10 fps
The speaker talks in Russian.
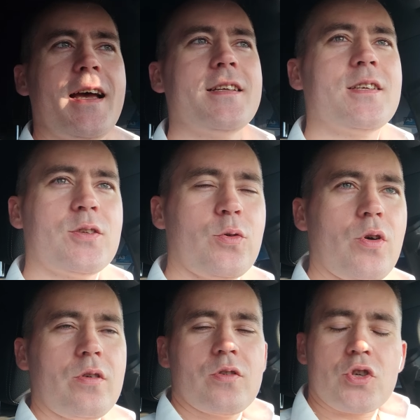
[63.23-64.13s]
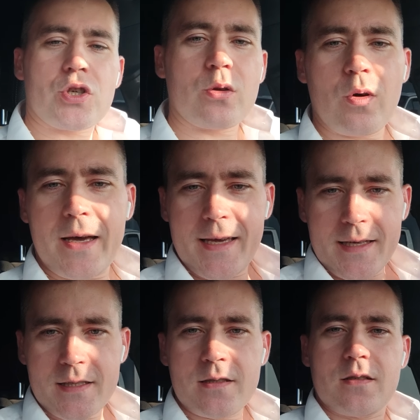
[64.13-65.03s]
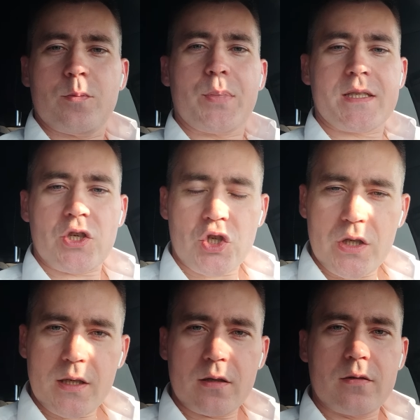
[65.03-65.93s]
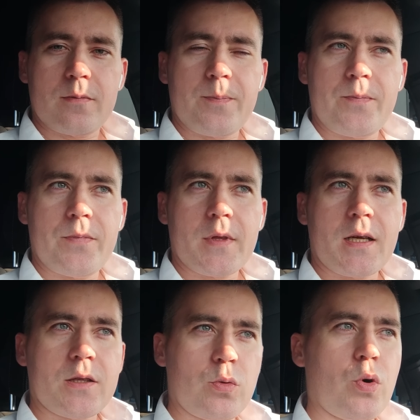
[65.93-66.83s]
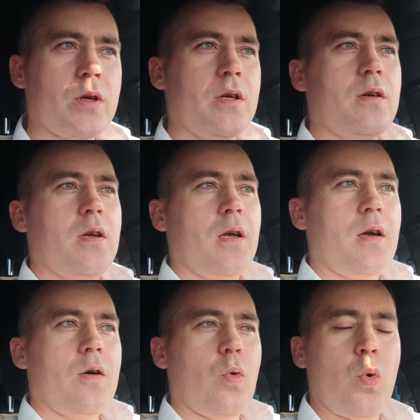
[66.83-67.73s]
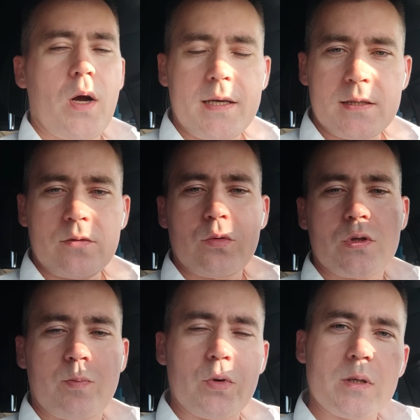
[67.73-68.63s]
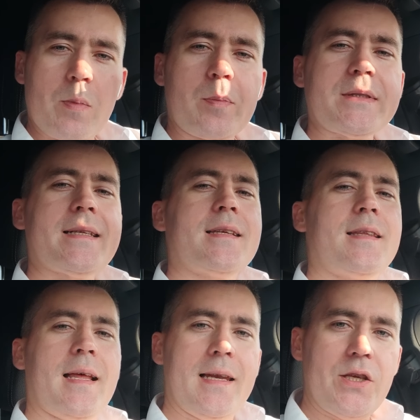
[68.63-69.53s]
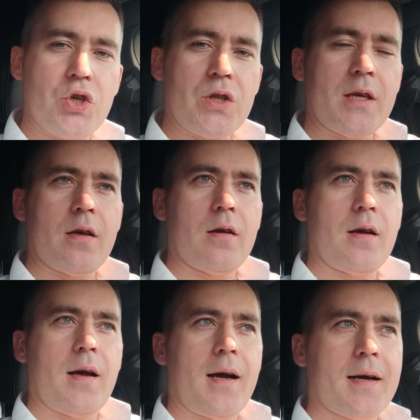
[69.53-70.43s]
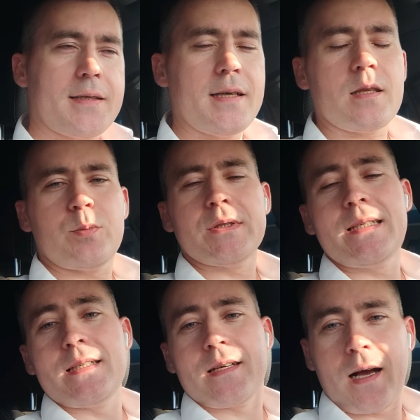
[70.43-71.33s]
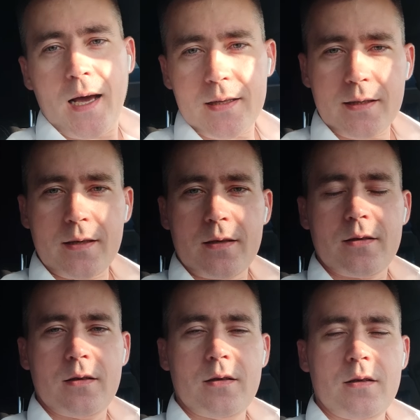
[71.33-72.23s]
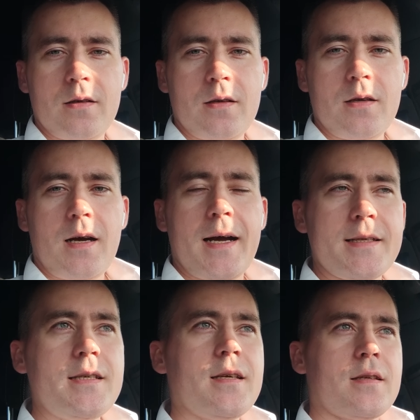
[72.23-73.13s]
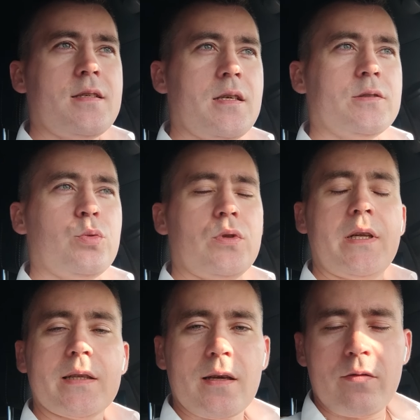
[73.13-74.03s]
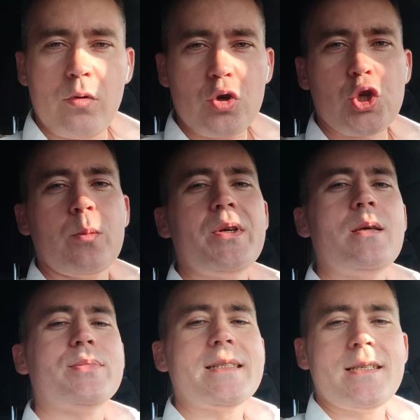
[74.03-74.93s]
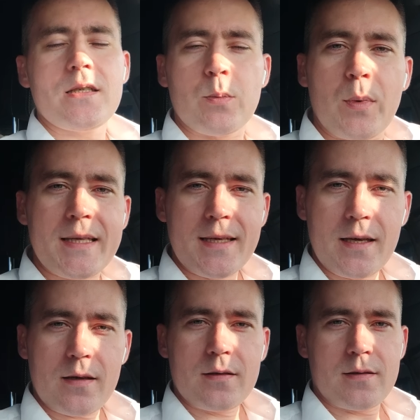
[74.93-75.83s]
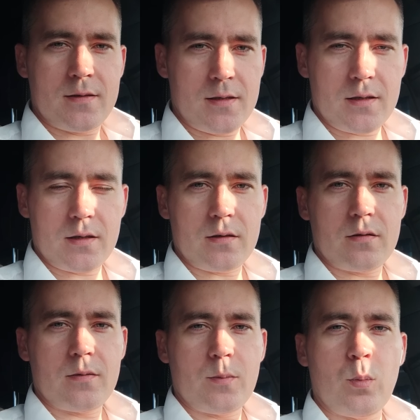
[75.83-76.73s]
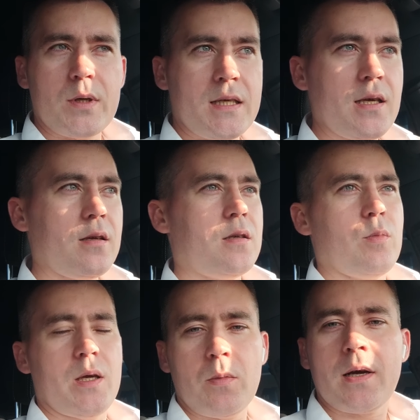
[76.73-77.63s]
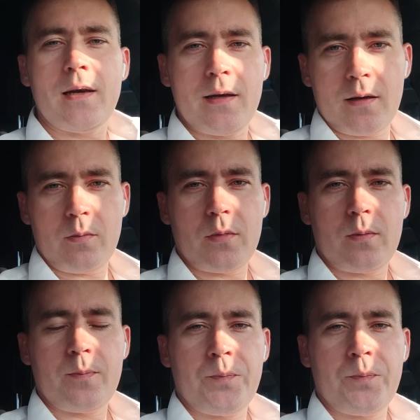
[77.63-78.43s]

– это то, что эти пассажиры, которые указывают способ оплаты наличные, а хотят платить картой, они это делают для того, чтобы не платить мне деньги, мне и моим коллегам.